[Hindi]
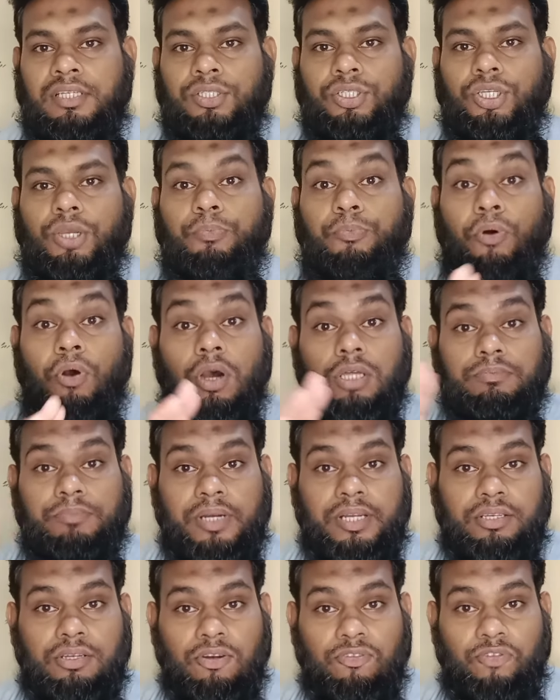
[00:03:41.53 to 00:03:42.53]
ये बहुत
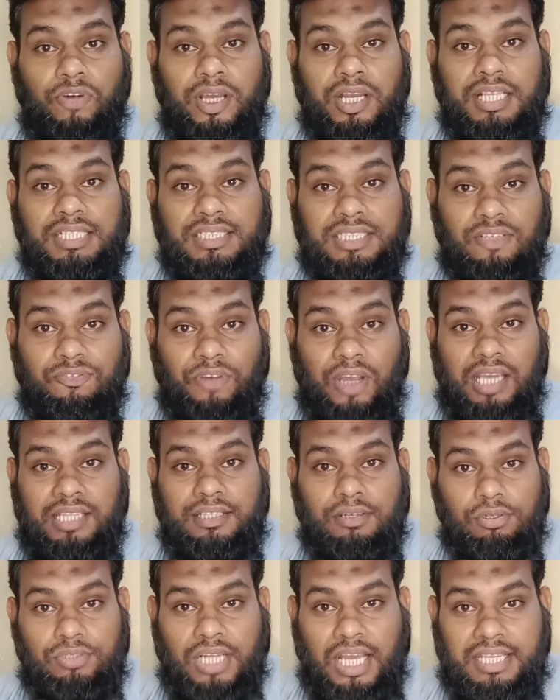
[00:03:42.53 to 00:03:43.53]
बड़ी ऑफर है इससे
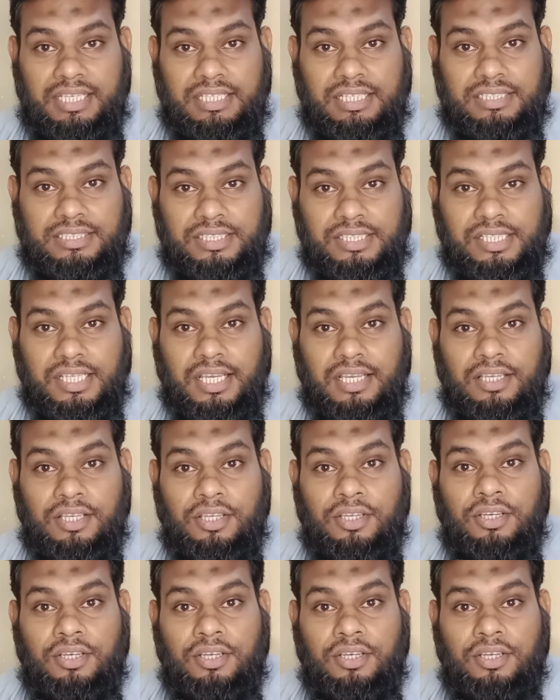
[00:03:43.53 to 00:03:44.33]
फ़ायदा उठाइए ठीक है